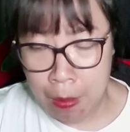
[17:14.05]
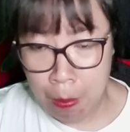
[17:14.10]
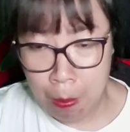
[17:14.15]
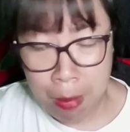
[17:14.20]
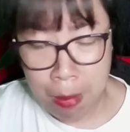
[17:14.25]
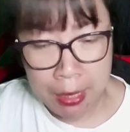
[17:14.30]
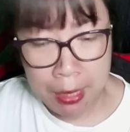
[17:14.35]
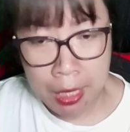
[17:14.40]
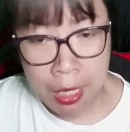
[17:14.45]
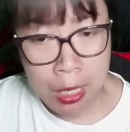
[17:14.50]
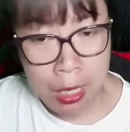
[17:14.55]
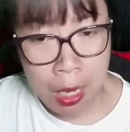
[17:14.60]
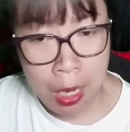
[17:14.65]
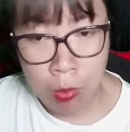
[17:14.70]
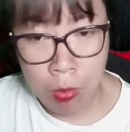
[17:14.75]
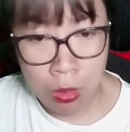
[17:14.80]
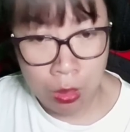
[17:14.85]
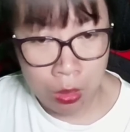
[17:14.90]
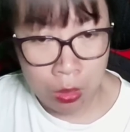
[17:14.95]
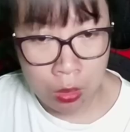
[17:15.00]
Bản thân
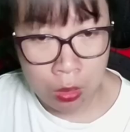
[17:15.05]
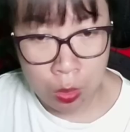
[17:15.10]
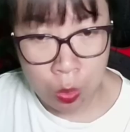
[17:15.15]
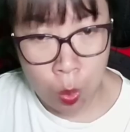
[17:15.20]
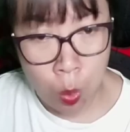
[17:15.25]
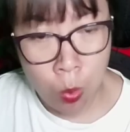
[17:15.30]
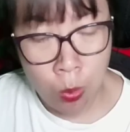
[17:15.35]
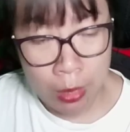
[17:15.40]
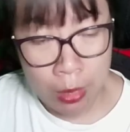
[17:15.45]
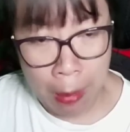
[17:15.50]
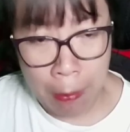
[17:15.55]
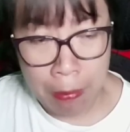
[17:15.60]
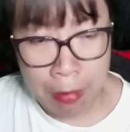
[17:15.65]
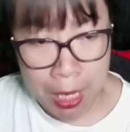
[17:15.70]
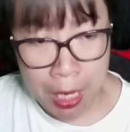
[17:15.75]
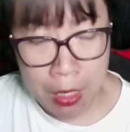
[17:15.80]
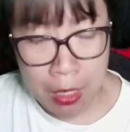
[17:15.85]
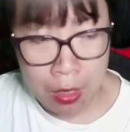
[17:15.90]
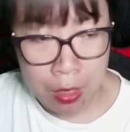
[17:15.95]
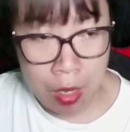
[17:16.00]
Long Tử cũng cảm
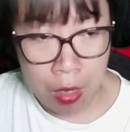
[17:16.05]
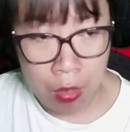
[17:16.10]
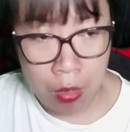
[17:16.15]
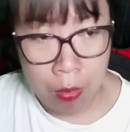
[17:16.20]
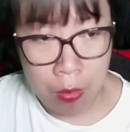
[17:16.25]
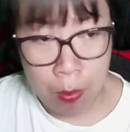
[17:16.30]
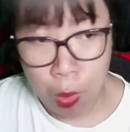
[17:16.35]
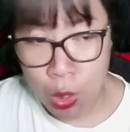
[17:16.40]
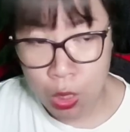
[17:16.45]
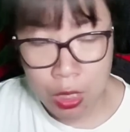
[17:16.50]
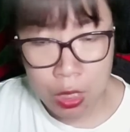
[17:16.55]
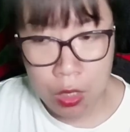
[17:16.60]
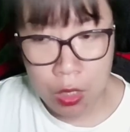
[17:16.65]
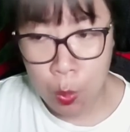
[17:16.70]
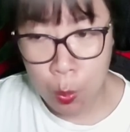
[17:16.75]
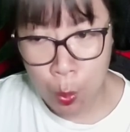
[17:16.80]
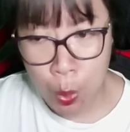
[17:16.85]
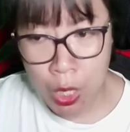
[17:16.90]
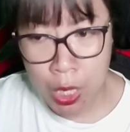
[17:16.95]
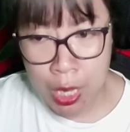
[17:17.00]
nhận được một
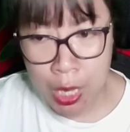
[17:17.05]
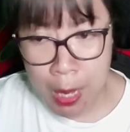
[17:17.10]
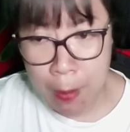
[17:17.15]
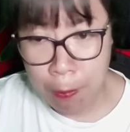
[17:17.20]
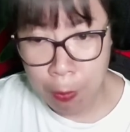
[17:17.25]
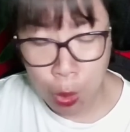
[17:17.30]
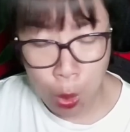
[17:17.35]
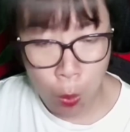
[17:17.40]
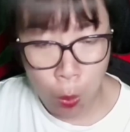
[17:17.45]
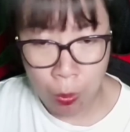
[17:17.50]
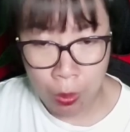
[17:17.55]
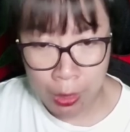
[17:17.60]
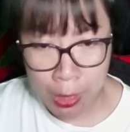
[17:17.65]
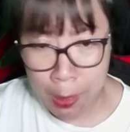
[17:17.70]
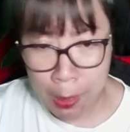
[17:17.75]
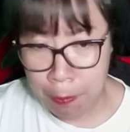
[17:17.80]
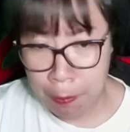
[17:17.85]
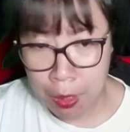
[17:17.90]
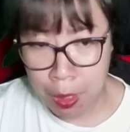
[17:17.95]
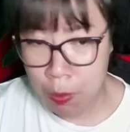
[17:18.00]
sự uy hiếp khủng
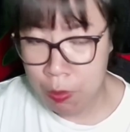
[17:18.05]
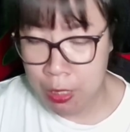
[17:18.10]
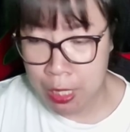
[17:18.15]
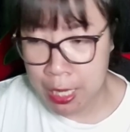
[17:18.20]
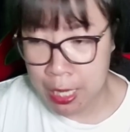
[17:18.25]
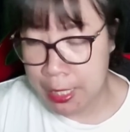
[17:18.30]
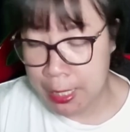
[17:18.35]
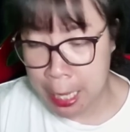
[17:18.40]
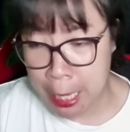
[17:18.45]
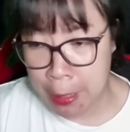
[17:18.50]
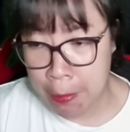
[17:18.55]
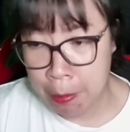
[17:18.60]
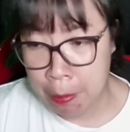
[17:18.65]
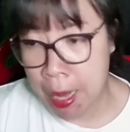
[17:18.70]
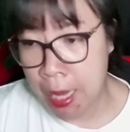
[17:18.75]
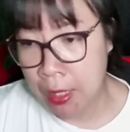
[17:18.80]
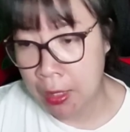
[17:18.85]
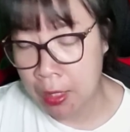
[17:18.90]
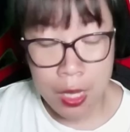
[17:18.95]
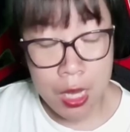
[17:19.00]
khiếp không gì sánh
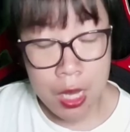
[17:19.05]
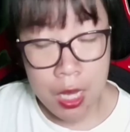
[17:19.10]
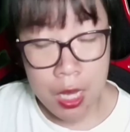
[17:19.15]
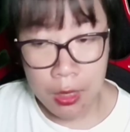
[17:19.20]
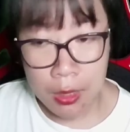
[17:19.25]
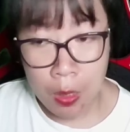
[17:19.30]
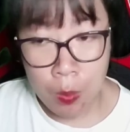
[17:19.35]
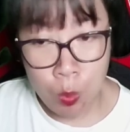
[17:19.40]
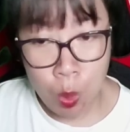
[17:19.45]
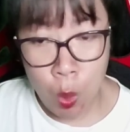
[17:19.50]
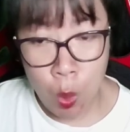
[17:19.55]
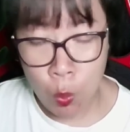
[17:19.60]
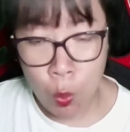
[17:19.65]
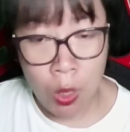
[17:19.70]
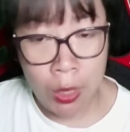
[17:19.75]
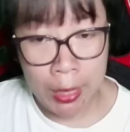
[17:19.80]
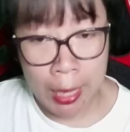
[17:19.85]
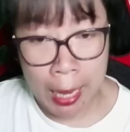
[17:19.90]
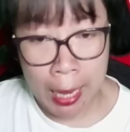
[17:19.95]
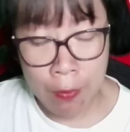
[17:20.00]
bằng. Tốc độ
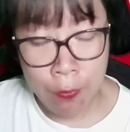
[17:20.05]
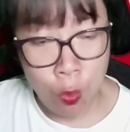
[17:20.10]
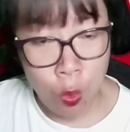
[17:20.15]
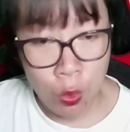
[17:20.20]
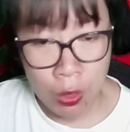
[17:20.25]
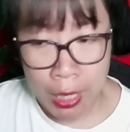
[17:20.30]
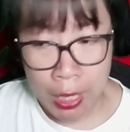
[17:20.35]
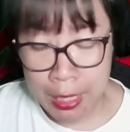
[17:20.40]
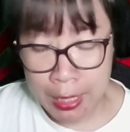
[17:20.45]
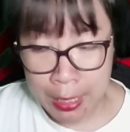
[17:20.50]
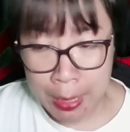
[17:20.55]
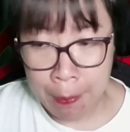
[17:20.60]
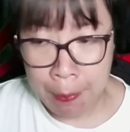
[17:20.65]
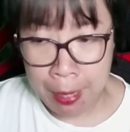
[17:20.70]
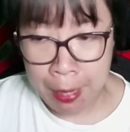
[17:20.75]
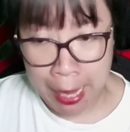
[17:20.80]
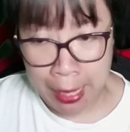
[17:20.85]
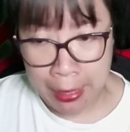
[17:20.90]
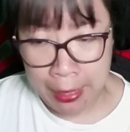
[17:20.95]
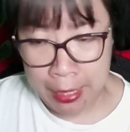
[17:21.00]
của gã vô tình chậm
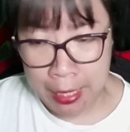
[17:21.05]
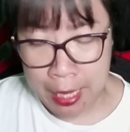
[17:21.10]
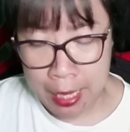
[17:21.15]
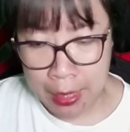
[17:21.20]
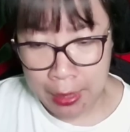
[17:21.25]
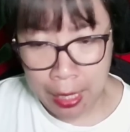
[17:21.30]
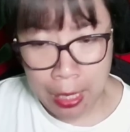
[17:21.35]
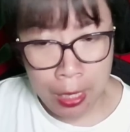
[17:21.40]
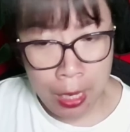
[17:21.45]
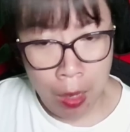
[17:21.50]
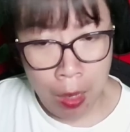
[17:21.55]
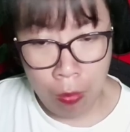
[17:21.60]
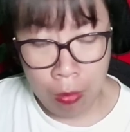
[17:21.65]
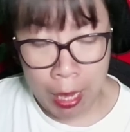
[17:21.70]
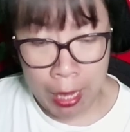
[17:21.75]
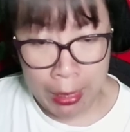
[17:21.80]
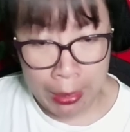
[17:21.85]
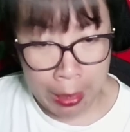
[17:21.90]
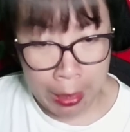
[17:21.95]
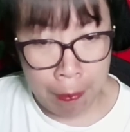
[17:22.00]
lại, thần Long
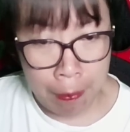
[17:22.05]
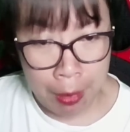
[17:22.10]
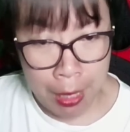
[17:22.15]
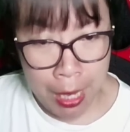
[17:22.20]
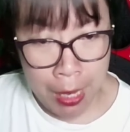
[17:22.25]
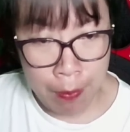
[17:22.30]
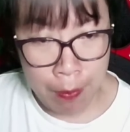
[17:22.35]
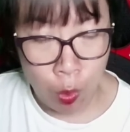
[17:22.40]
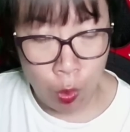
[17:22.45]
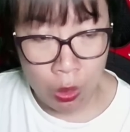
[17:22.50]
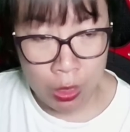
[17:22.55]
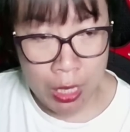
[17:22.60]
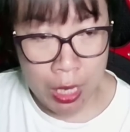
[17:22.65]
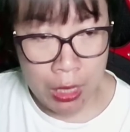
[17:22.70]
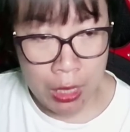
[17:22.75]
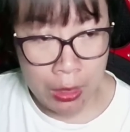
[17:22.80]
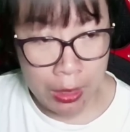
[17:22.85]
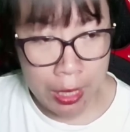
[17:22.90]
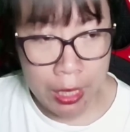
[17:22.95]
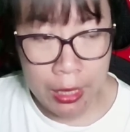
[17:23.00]
lại gầm lên một
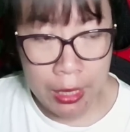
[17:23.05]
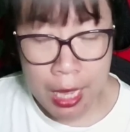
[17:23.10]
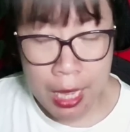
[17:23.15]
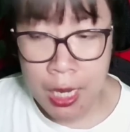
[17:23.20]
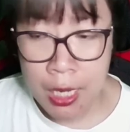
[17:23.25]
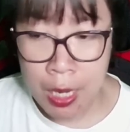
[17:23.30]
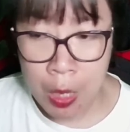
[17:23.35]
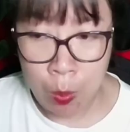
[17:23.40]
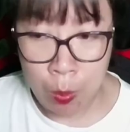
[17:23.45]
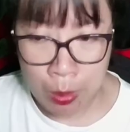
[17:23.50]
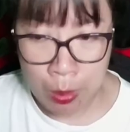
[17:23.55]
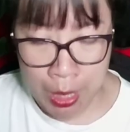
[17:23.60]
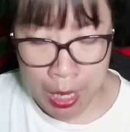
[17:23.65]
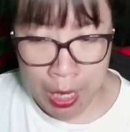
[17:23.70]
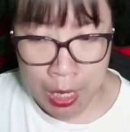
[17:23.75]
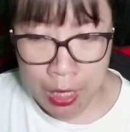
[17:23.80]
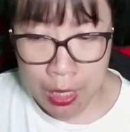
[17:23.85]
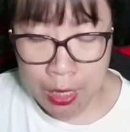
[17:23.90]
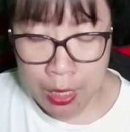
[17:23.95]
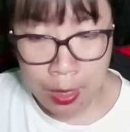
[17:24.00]
tiếng kinh thiên động địa,
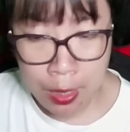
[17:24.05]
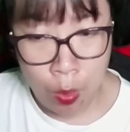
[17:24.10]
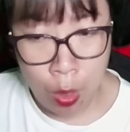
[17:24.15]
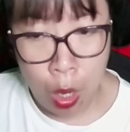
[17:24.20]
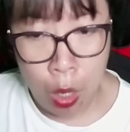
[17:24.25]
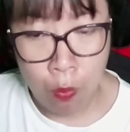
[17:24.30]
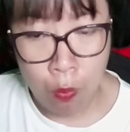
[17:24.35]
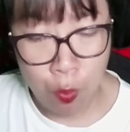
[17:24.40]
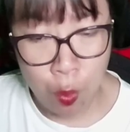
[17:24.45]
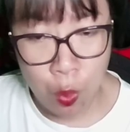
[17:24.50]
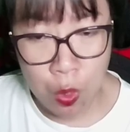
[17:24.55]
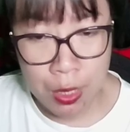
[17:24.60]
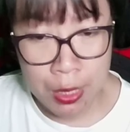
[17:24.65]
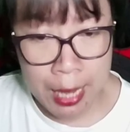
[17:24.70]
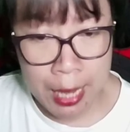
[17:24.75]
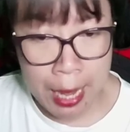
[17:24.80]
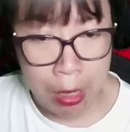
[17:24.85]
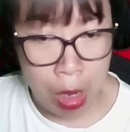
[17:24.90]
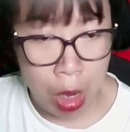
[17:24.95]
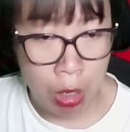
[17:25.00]
sau đó phun
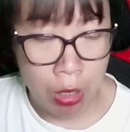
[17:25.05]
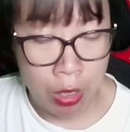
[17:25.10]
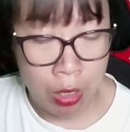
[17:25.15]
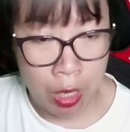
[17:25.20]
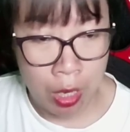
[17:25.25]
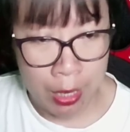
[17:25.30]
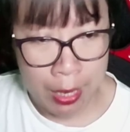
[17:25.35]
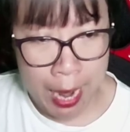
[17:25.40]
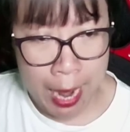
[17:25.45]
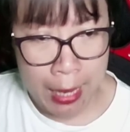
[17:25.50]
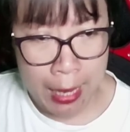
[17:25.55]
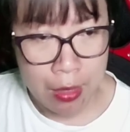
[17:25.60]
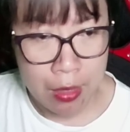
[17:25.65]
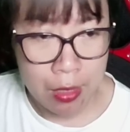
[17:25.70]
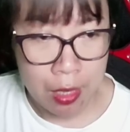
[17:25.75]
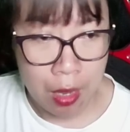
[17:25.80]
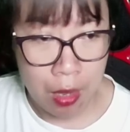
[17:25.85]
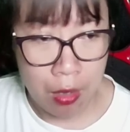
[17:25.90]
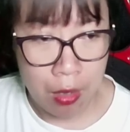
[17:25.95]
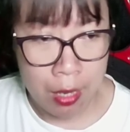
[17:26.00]
ra ngọn lửa đáng
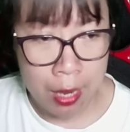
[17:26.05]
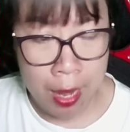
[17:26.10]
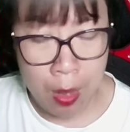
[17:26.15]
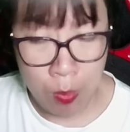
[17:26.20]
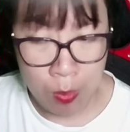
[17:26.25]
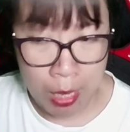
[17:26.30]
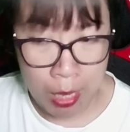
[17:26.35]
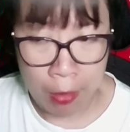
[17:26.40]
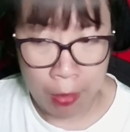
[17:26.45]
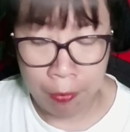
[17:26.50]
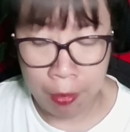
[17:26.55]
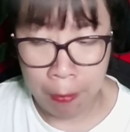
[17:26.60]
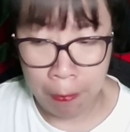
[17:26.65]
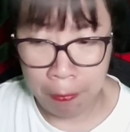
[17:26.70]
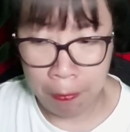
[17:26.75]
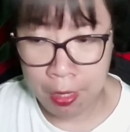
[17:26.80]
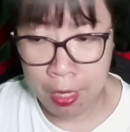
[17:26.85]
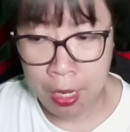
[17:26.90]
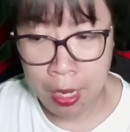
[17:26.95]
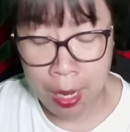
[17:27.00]
sợ lao thẳng về
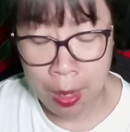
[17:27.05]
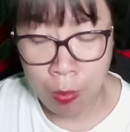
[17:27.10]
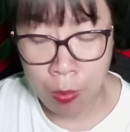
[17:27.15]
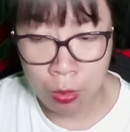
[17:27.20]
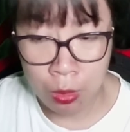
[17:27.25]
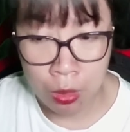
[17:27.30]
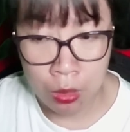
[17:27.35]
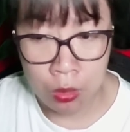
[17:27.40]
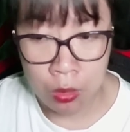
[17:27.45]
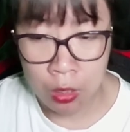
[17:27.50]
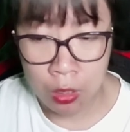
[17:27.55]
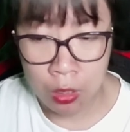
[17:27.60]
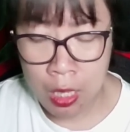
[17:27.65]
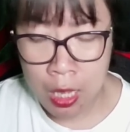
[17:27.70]
phía Long Tử.